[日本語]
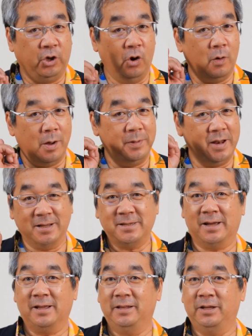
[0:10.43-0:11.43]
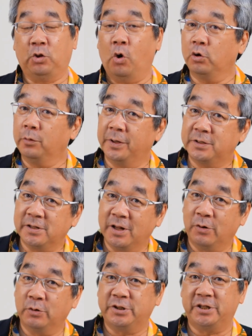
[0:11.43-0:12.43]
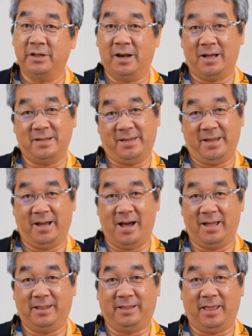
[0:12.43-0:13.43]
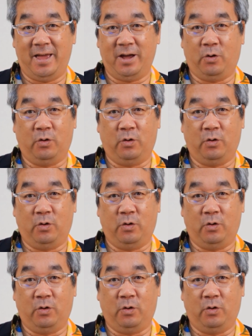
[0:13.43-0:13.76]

今日は皆さんに特別なお知らせがあって、